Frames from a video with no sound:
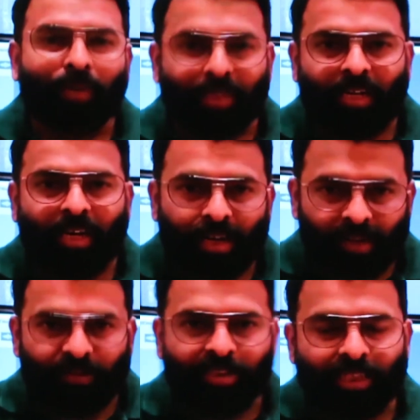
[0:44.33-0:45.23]

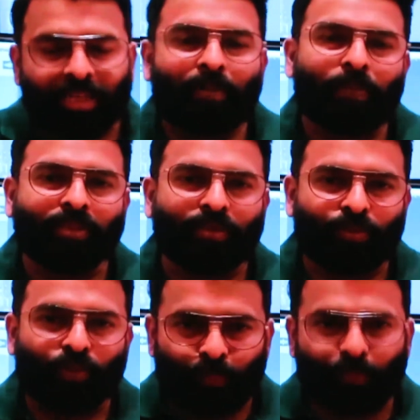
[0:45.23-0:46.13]
பிறந்தநாள் நல்வாழ்த்துக்கள்
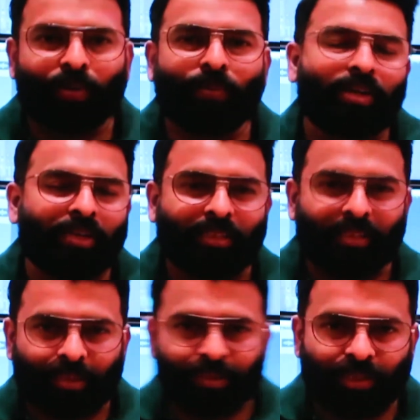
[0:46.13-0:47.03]
ப்ளஸ் சூப்பரான
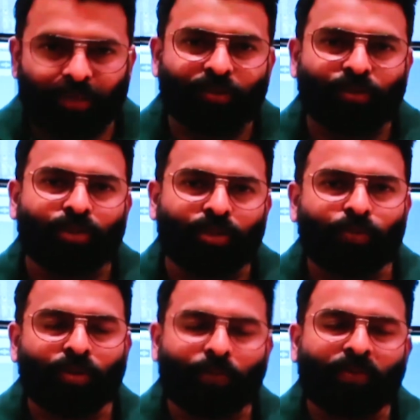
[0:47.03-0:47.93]
இந்த
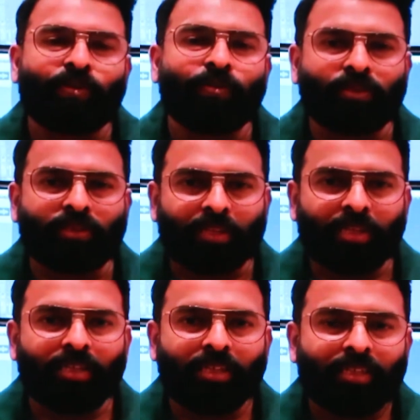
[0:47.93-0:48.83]
சர்வசுந்தரமோட
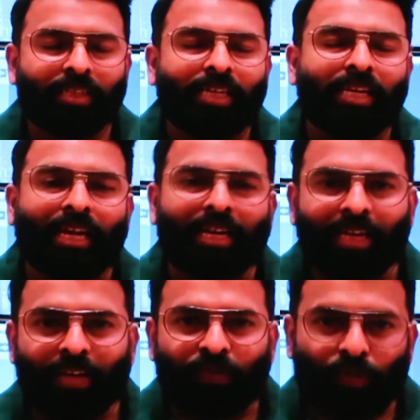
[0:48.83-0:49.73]
பர்ஃபார்மன்ஸ்க்கு
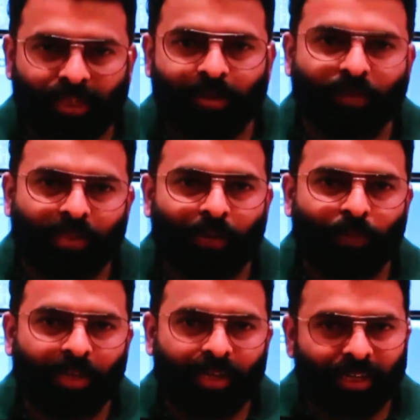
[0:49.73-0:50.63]
எங்கள் ஃபுல் டீம்
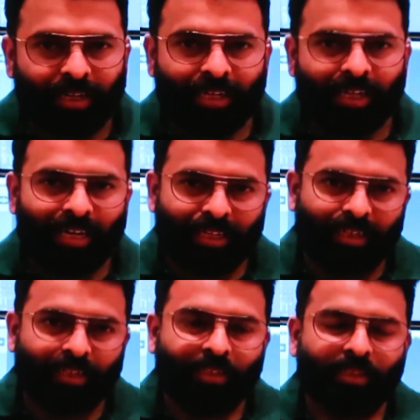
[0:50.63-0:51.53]
சார்பாக நன்றி
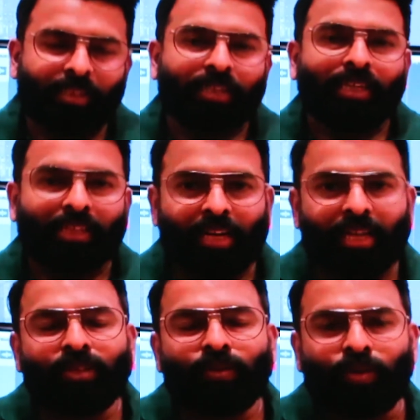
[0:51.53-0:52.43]
அண்ட்
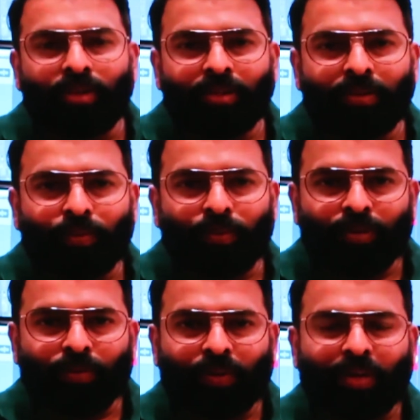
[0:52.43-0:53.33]
இதிலேருந்து ஒரு
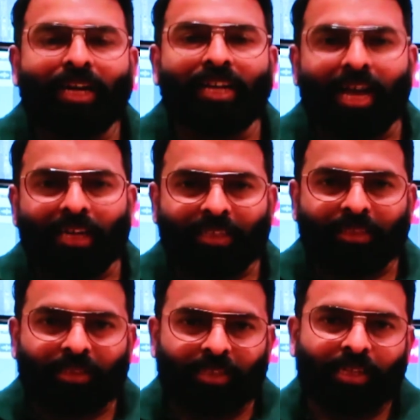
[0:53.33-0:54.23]
ஒரு கிரேட்
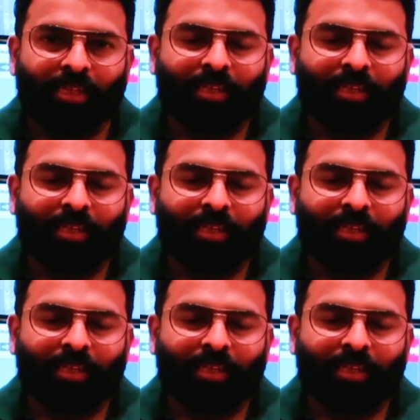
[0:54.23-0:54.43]
ஆர்டிஸ்ட்